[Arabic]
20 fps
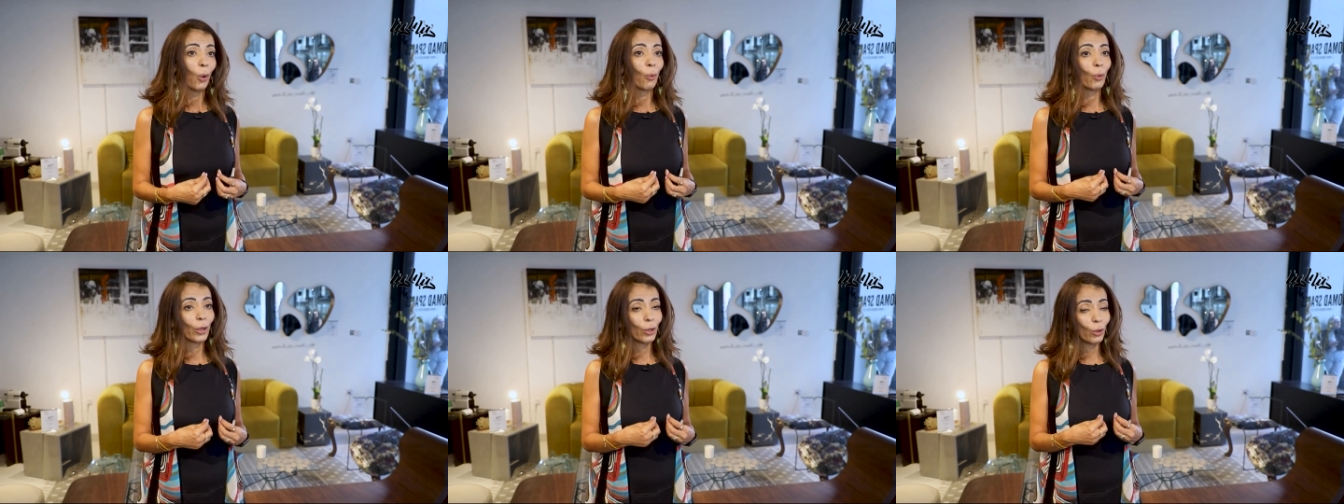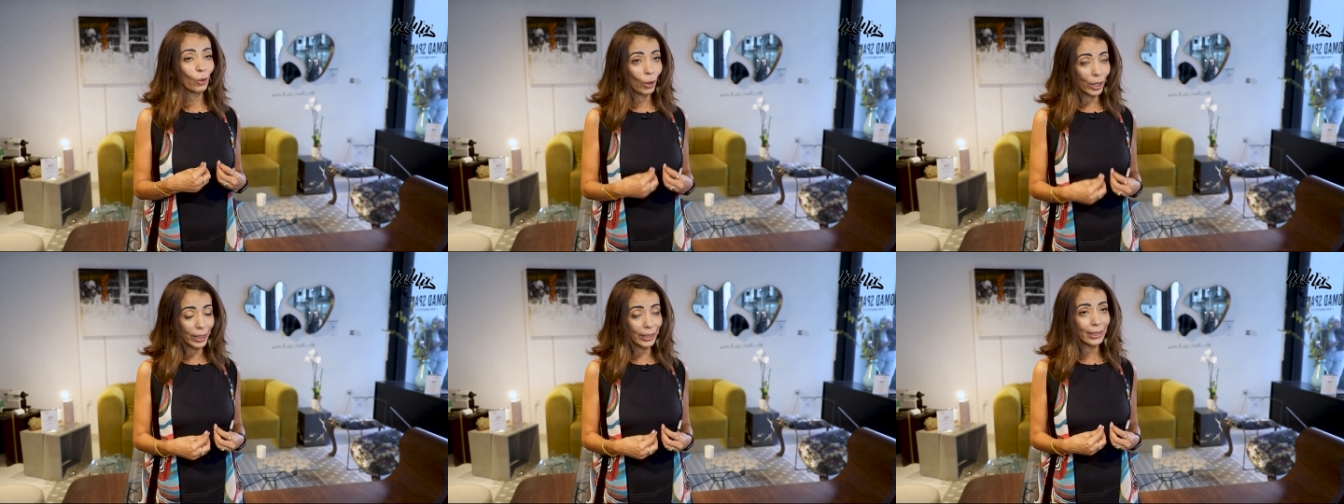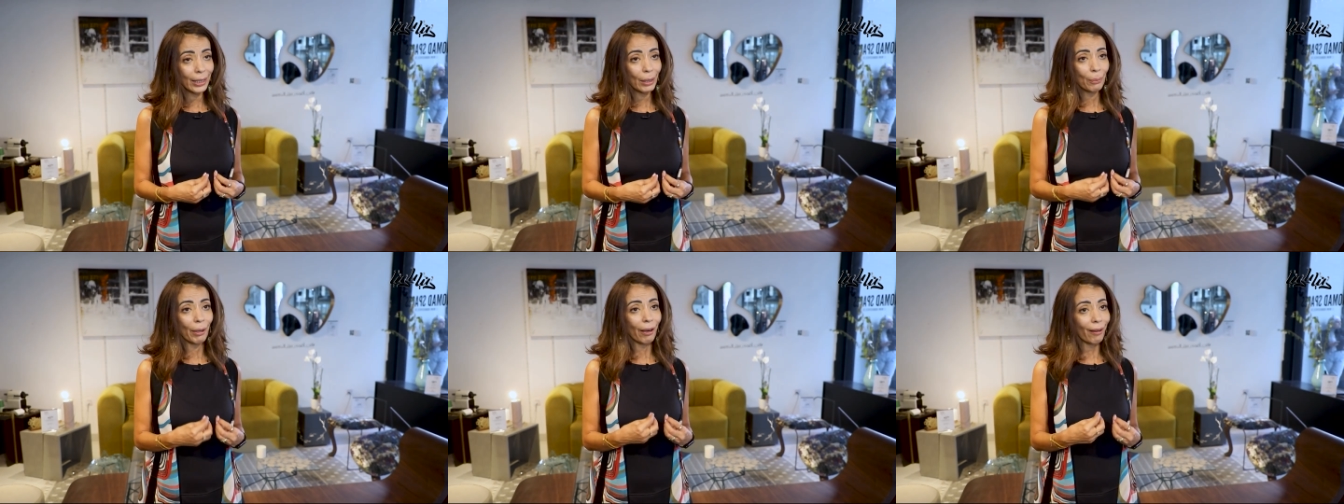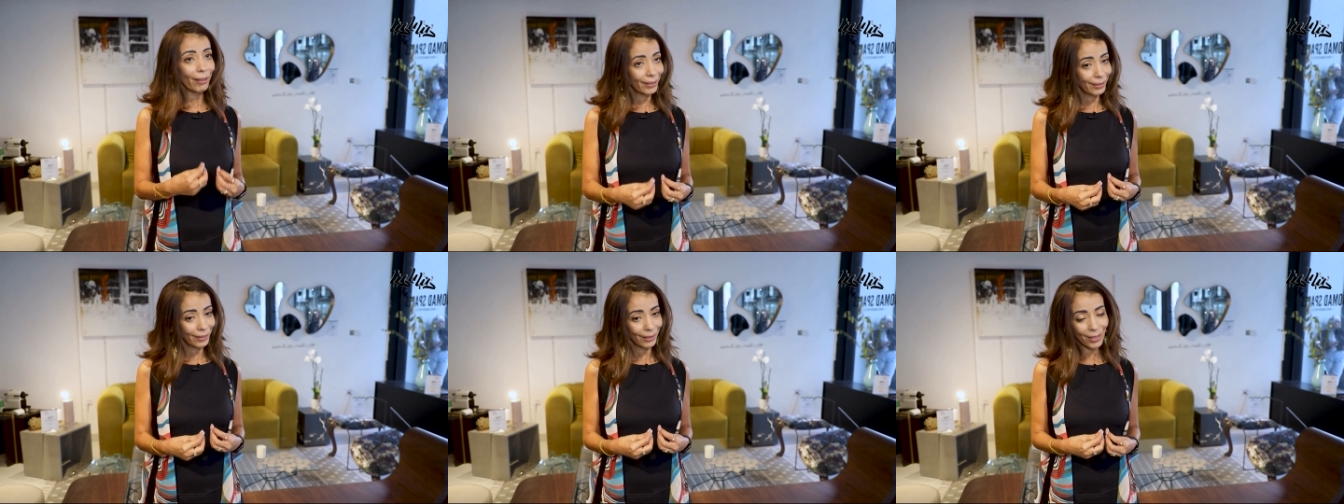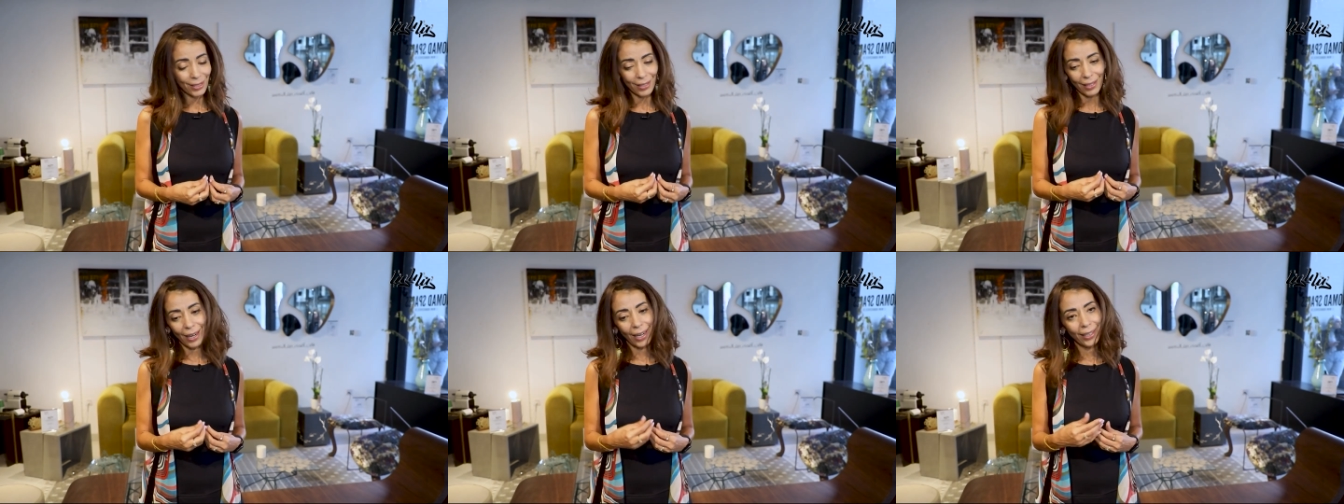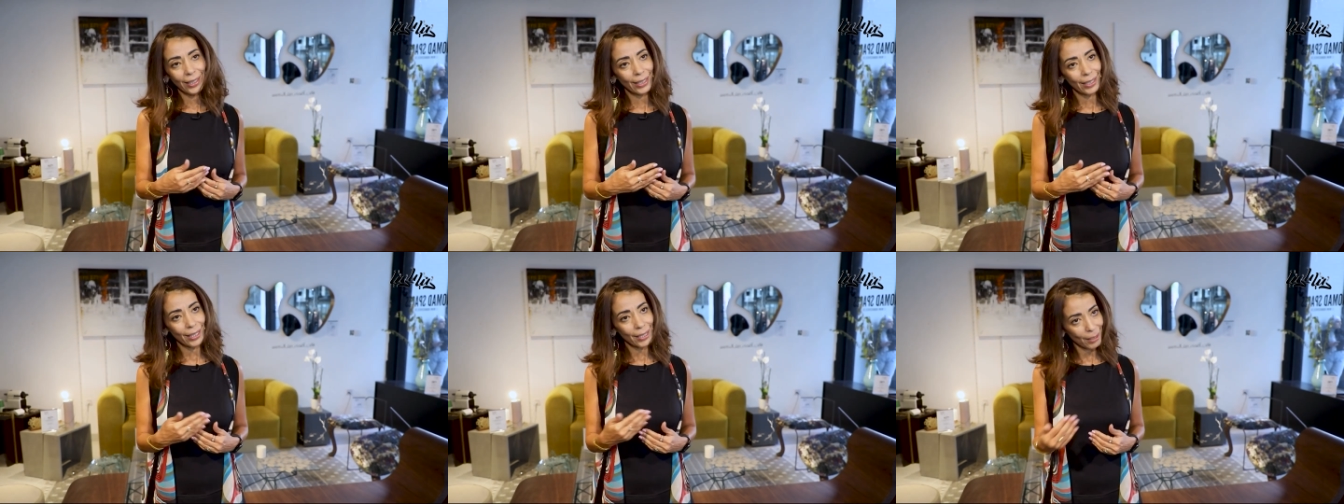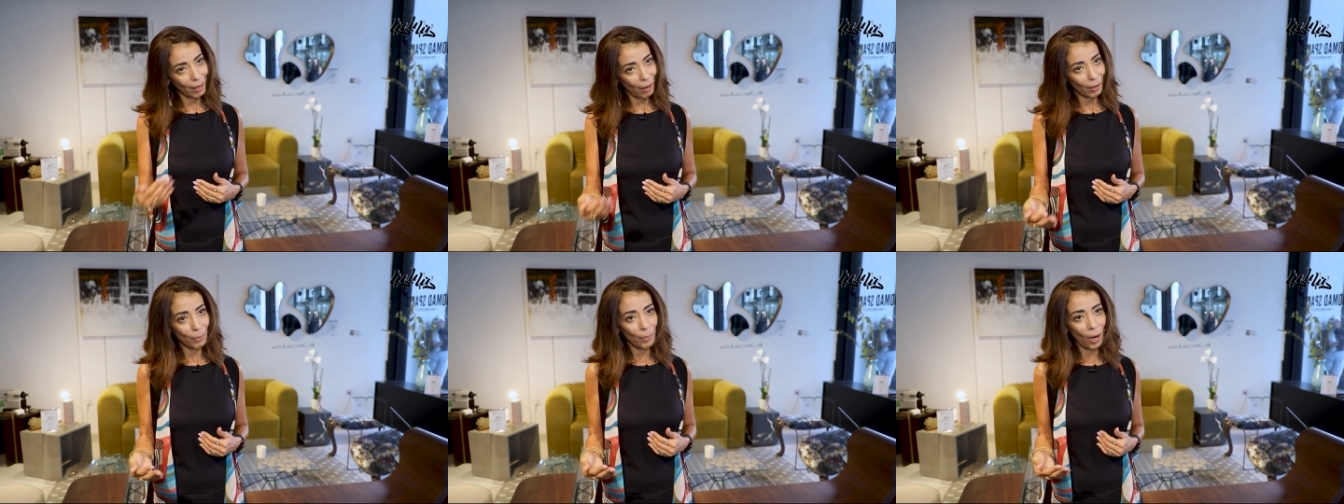وانه هن بغض النظر عن اللي
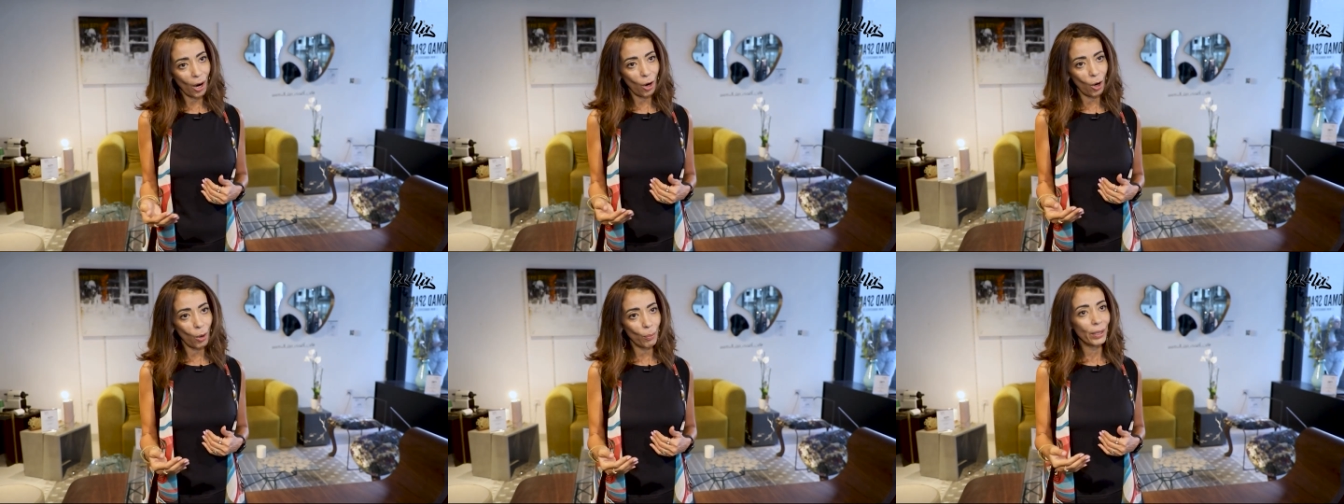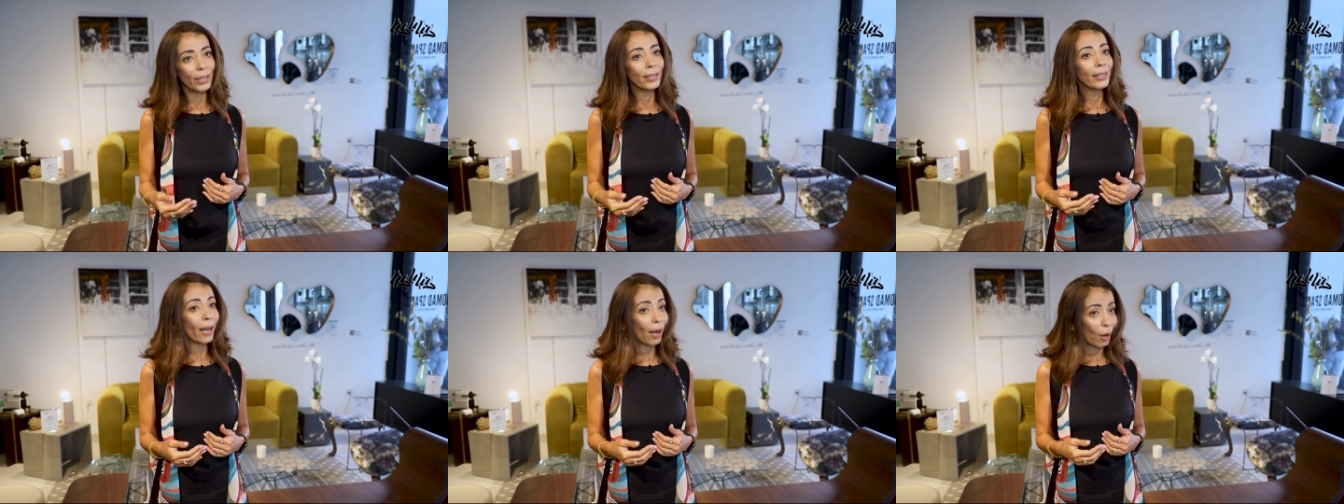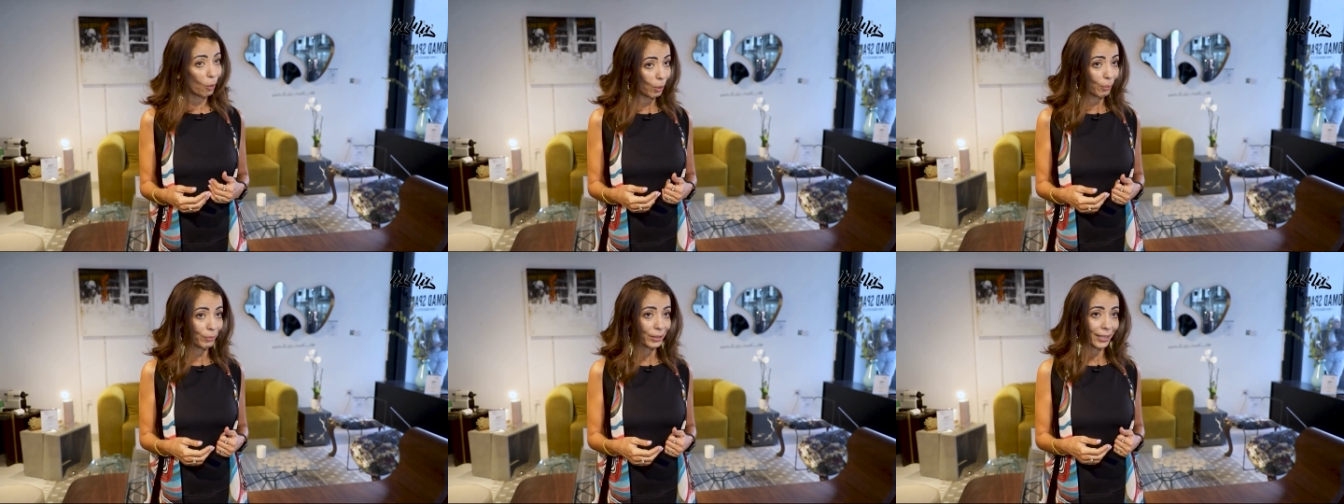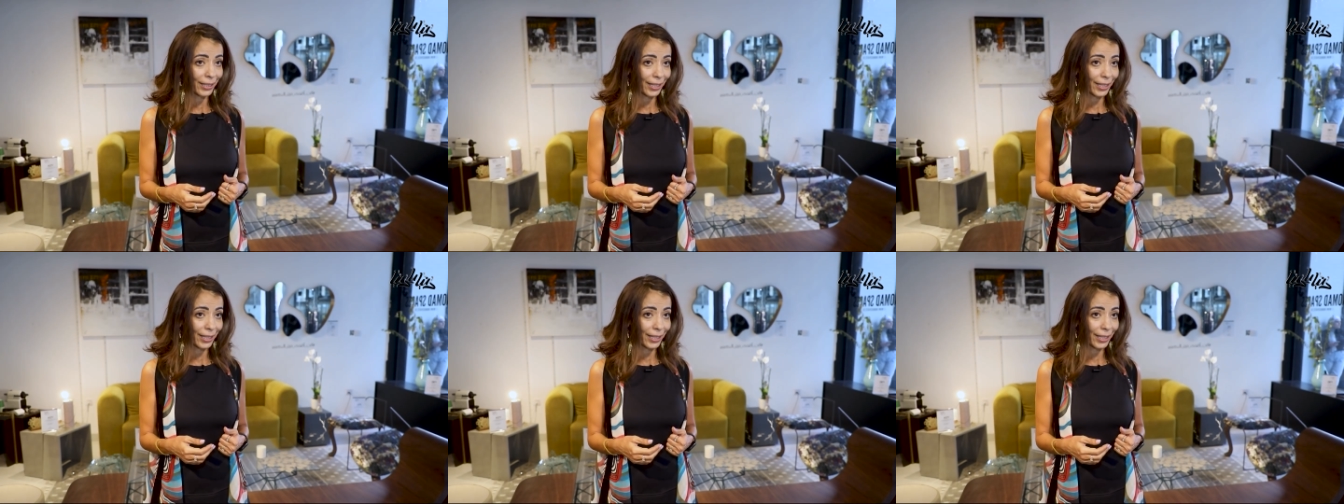صار معهم هن اقوى من